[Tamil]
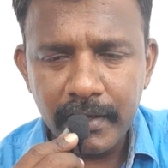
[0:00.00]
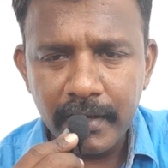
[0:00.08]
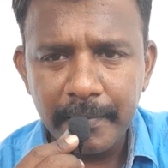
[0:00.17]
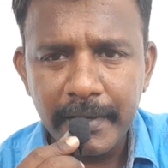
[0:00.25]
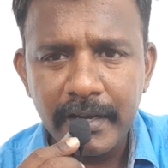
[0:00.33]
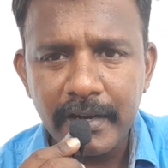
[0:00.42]

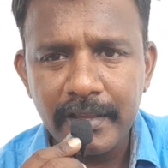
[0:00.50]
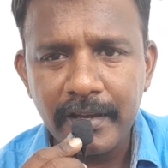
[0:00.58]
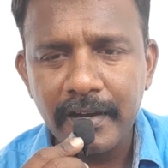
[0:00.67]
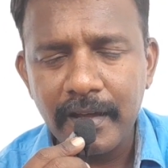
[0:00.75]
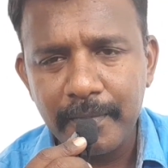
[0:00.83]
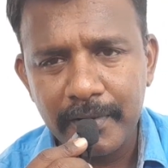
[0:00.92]
ஏன் பயம்
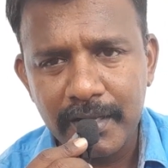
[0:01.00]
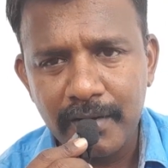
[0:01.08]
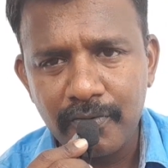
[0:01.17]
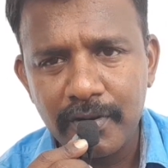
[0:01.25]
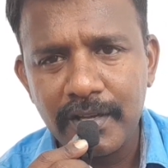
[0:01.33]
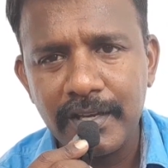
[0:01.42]
கட்டுறாங்கன்னா அப்போ
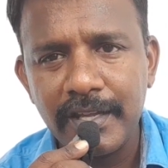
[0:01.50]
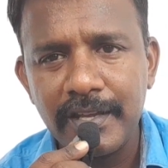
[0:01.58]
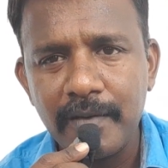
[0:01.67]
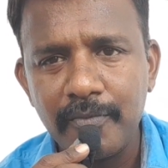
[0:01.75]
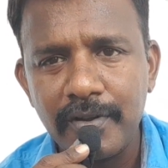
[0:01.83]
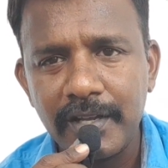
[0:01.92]
தான் உங்களுக்கு இங்கே
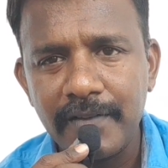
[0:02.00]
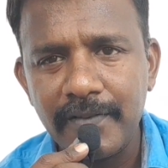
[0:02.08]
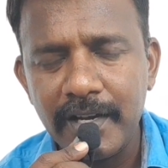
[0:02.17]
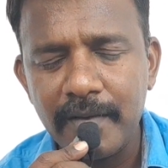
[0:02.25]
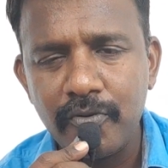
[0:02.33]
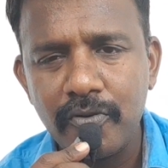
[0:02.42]
என்ன பண்ணுவீங்கன்னா
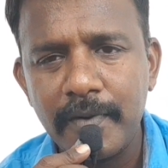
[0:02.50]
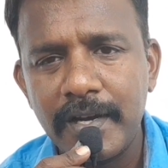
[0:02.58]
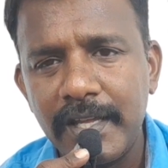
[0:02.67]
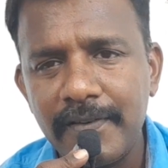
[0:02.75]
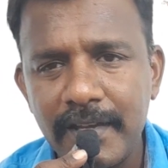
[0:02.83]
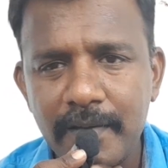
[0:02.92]
வெளியில் போக
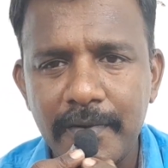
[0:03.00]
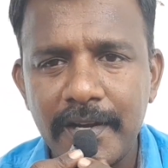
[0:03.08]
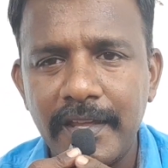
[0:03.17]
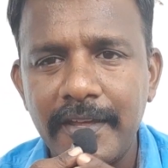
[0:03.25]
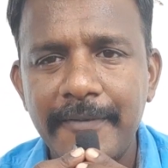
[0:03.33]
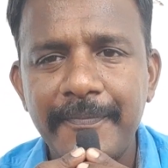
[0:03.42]
மாட்டேங்க வைக்க மாட்டேங்க